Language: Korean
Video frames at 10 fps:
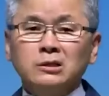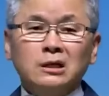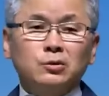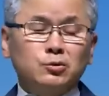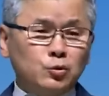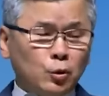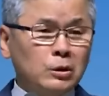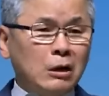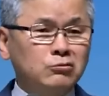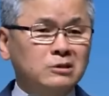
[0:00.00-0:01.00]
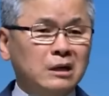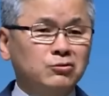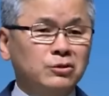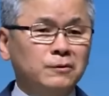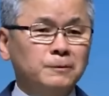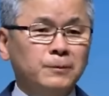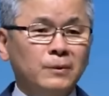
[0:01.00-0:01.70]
어제도 또 또 나오더라고요.